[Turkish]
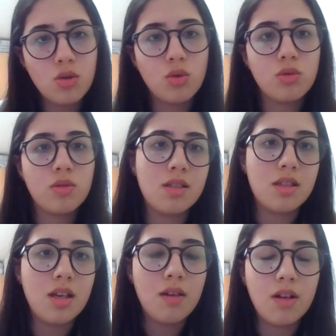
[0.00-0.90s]
O
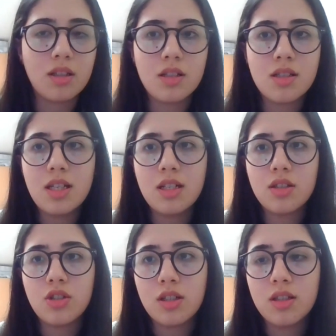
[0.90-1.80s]
size evraklarınızı
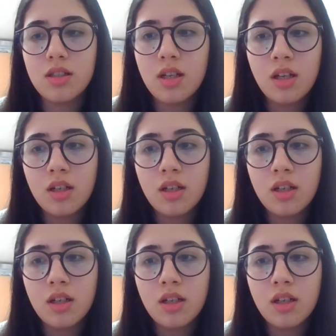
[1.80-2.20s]
iletecektir.